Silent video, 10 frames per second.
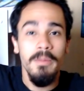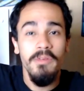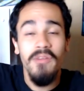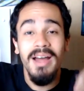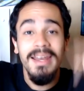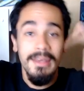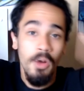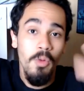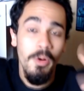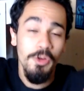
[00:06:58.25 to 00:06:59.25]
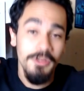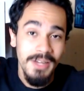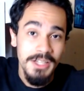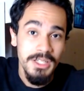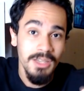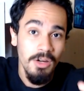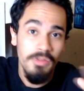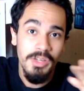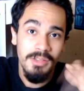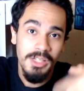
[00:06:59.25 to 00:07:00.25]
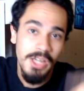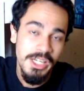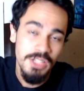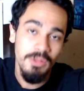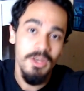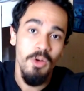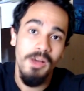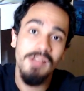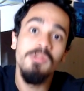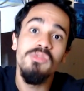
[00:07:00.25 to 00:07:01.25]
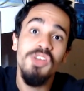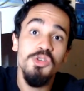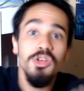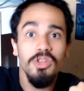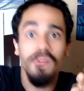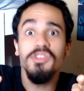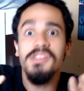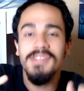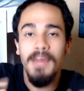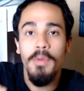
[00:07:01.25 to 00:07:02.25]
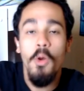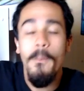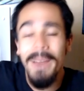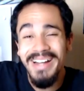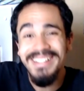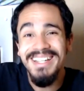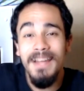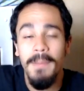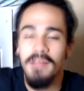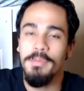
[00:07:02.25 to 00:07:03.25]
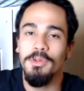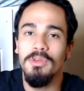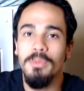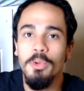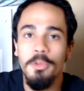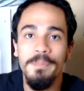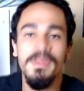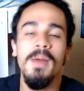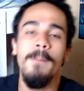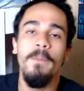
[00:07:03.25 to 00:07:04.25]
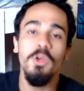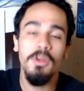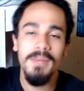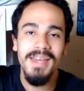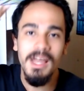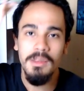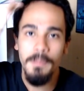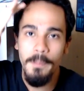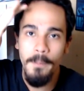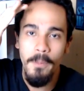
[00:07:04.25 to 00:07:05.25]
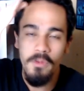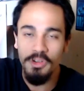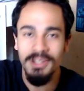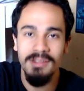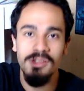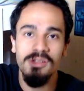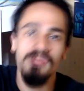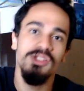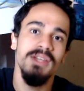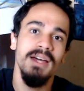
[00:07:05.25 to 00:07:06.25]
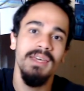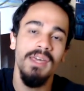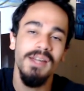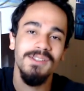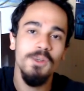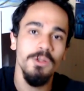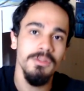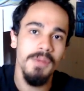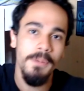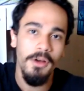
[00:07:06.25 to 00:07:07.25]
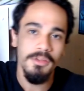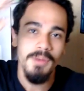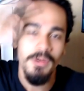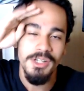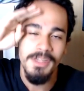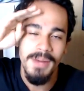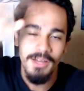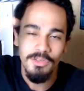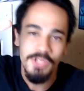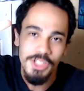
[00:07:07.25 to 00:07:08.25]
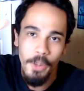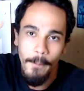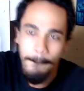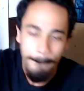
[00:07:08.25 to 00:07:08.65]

Me fala aí alguma curiosidade que talvez a gente não tenha colocado no vídeo que você sabe. Compartilha a palavra para todo mundo. Muito obrigado por você ter assistido esse vídeo até aqui. A gente se encontra numa próxima. Um grande abraço e tchau.